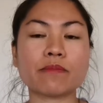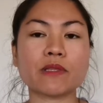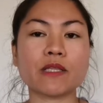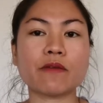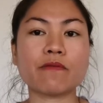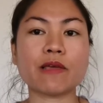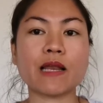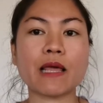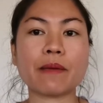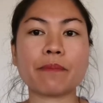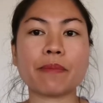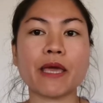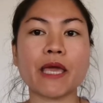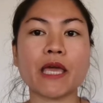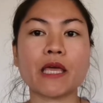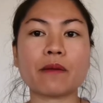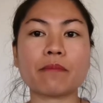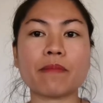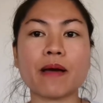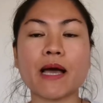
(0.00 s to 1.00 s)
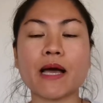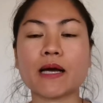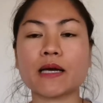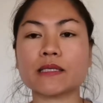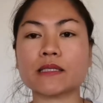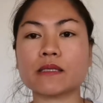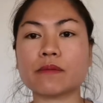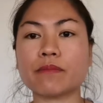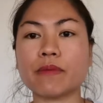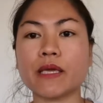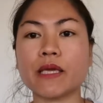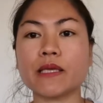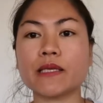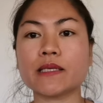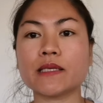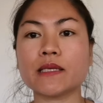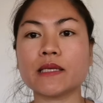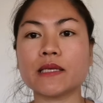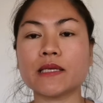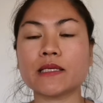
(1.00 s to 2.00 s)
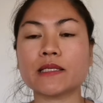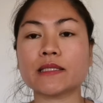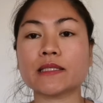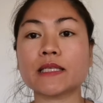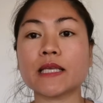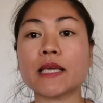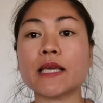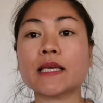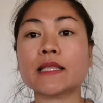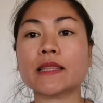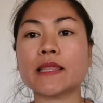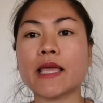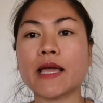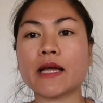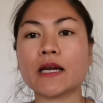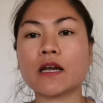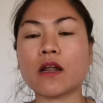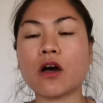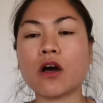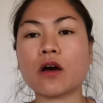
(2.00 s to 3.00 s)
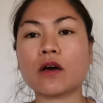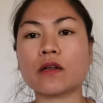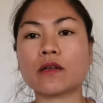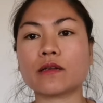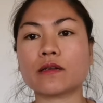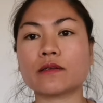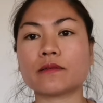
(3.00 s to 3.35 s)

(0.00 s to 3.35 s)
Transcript: ที่วิไลไปเฮ็ดมากก็จะมีสี่เตียงนอน